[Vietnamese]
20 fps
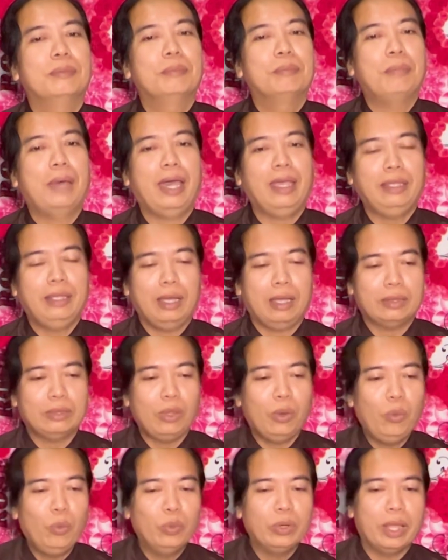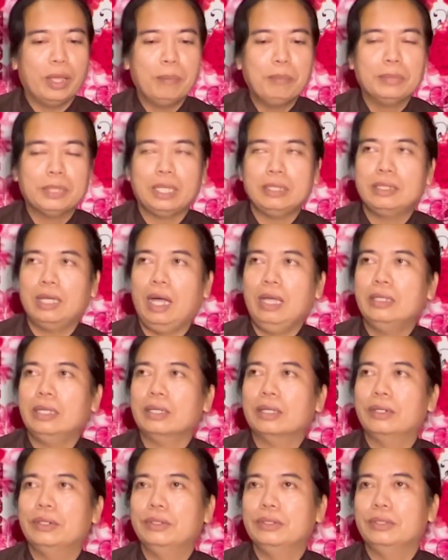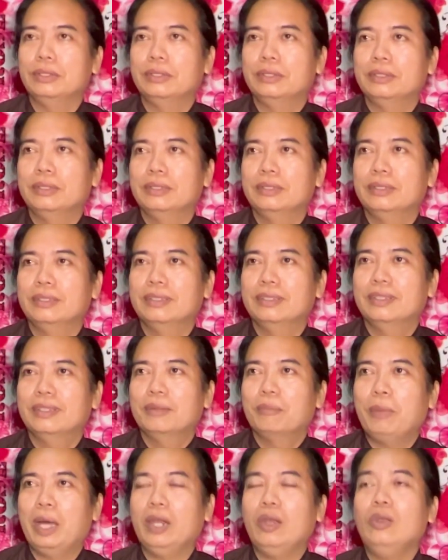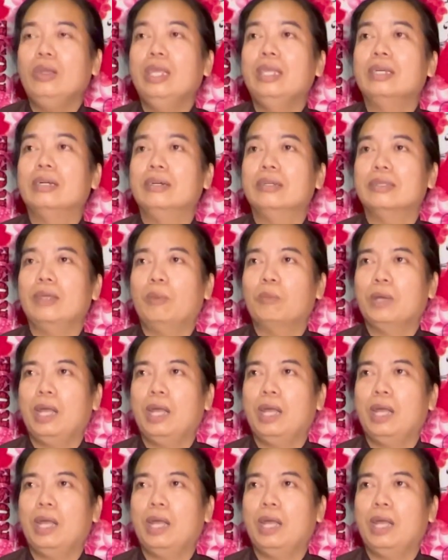mà giờ tu niệm người ta sợ người ta cười mà nó đi ngược dòng